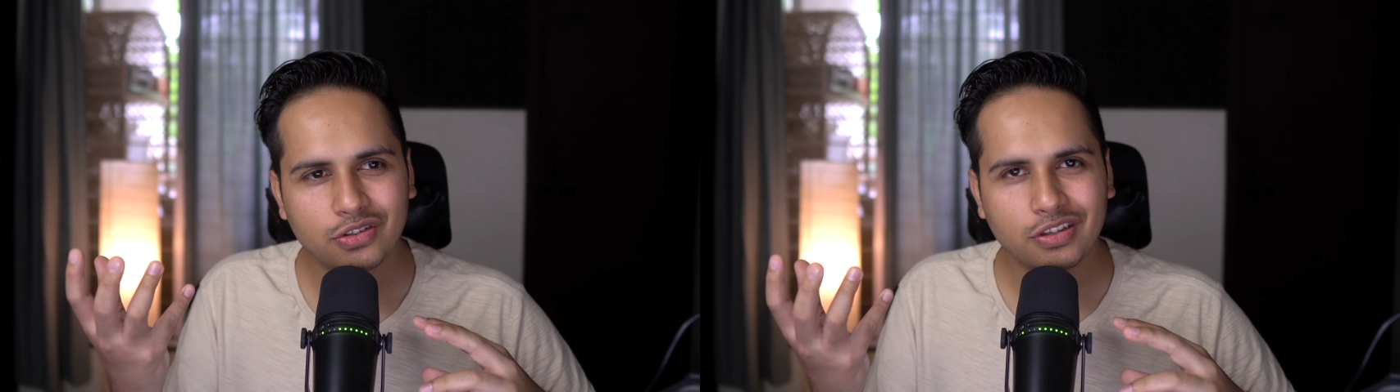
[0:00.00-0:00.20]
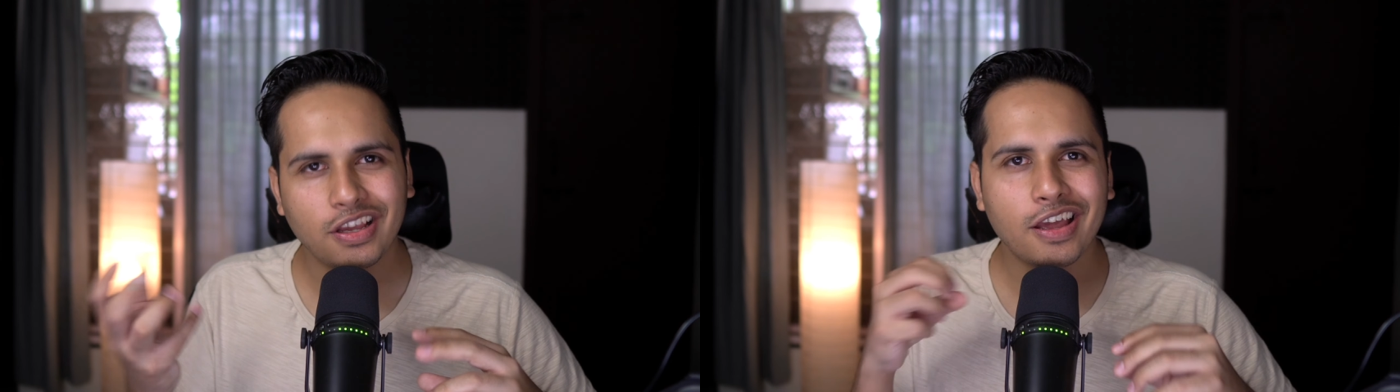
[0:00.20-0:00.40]

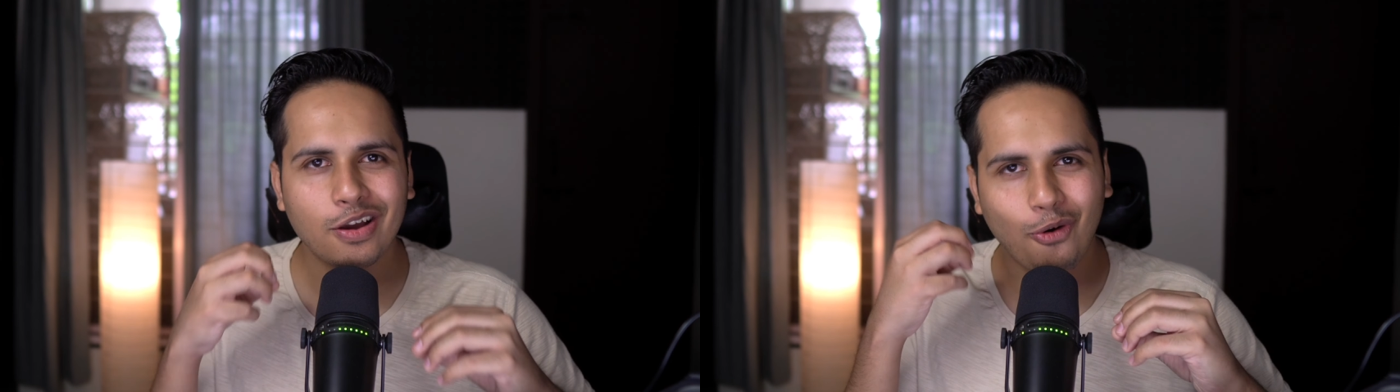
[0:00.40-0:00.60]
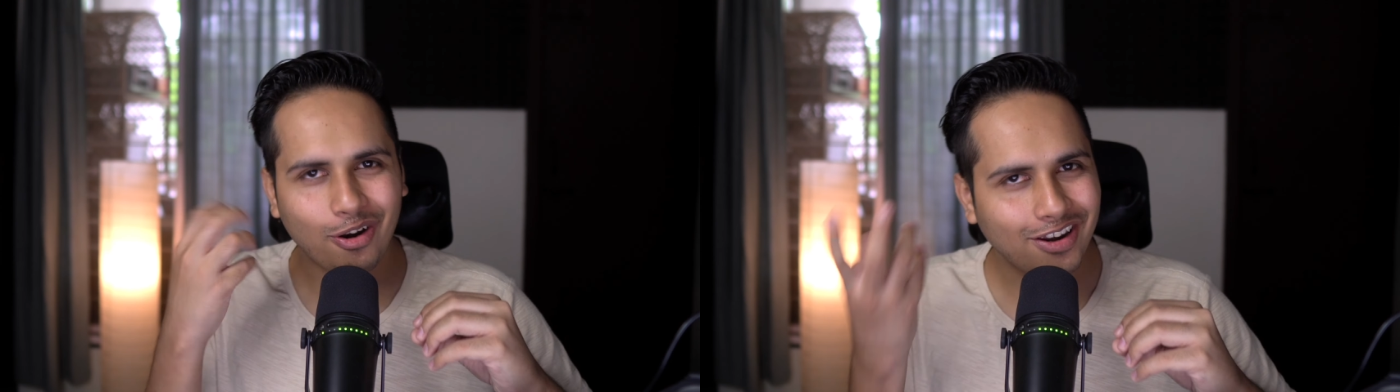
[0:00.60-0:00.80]
या एक
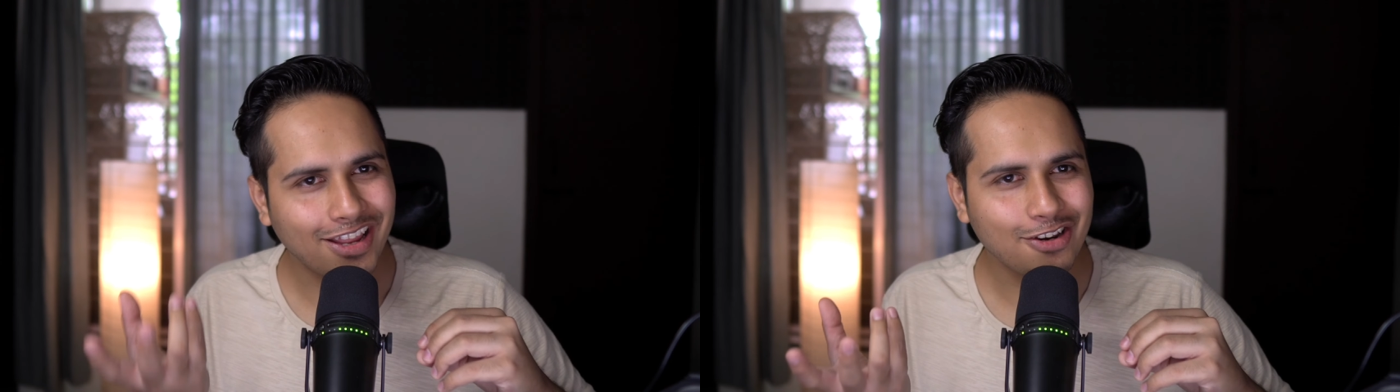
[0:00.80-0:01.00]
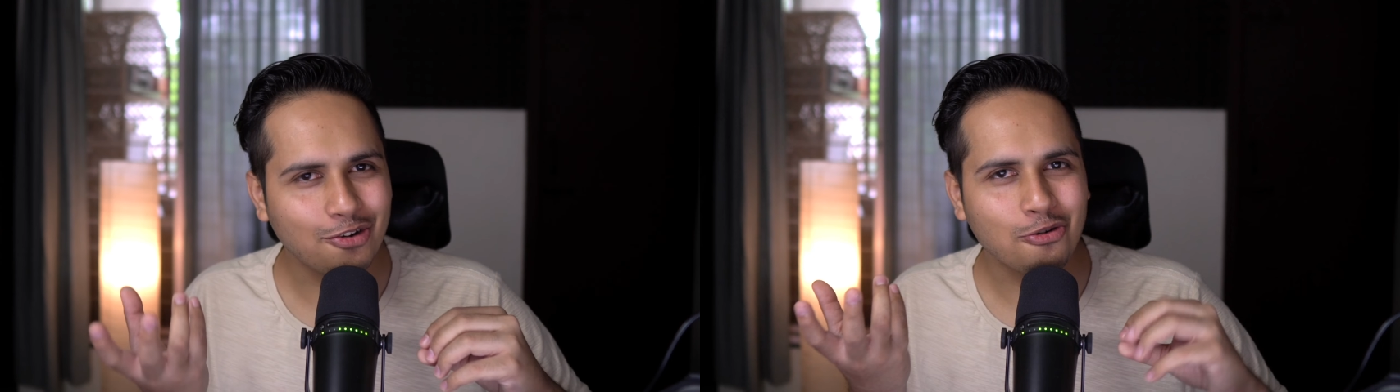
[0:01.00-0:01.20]

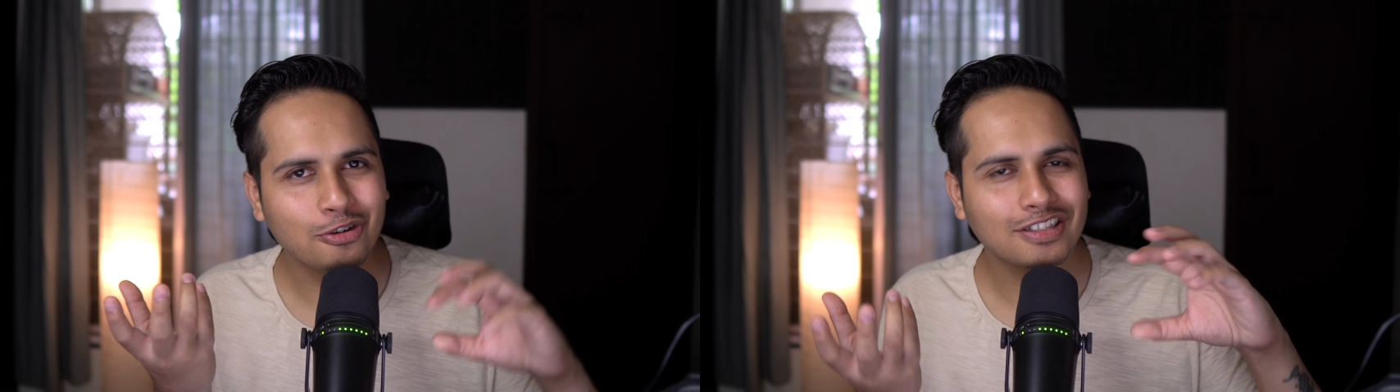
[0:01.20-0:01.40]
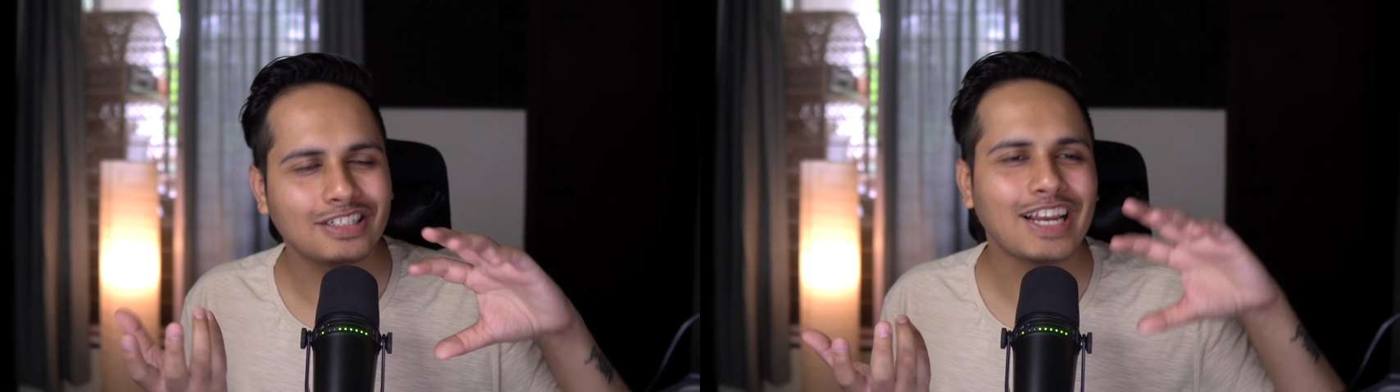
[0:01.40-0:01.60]
ऑनलाइन
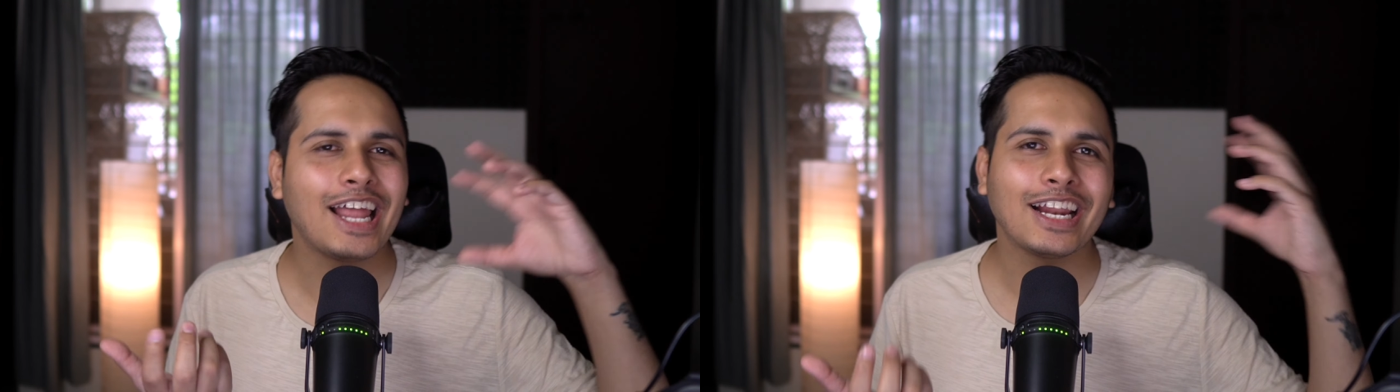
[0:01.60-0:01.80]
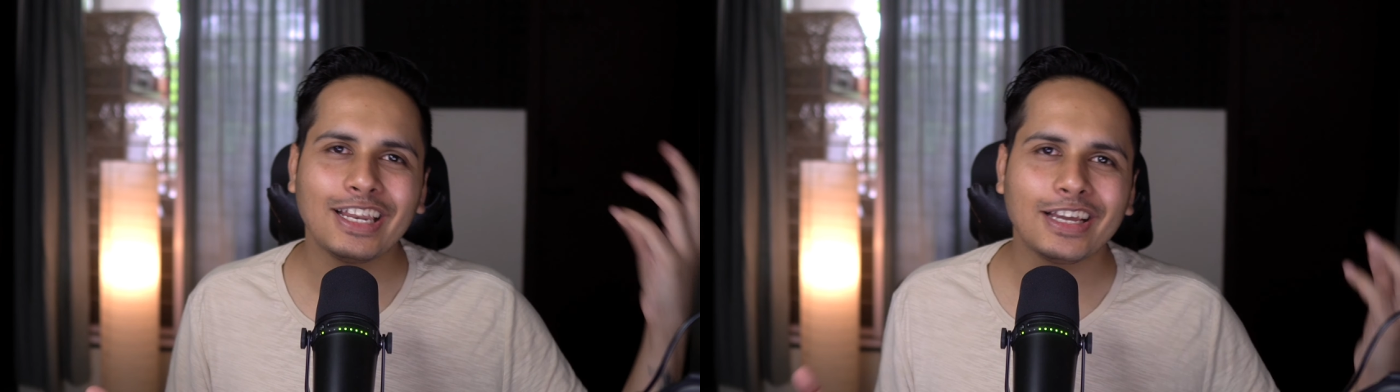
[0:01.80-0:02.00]
कोर्स डायरेक्टली